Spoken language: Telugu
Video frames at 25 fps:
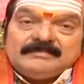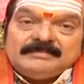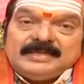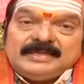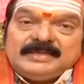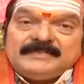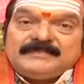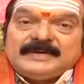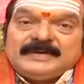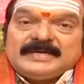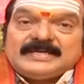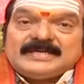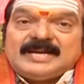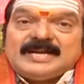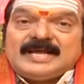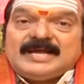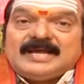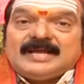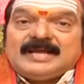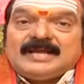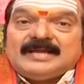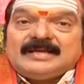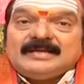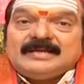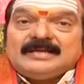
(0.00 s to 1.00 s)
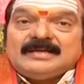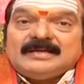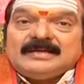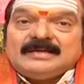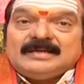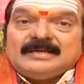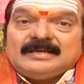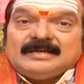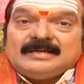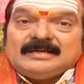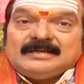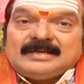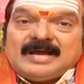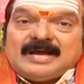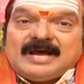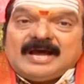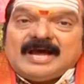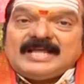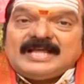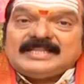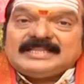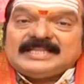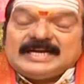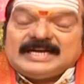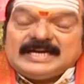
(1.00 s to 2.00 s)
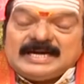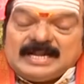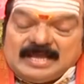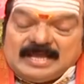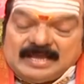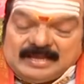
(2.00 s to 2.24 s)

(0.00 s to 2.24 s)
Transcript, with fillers: మీ పట్ల ఆదరణ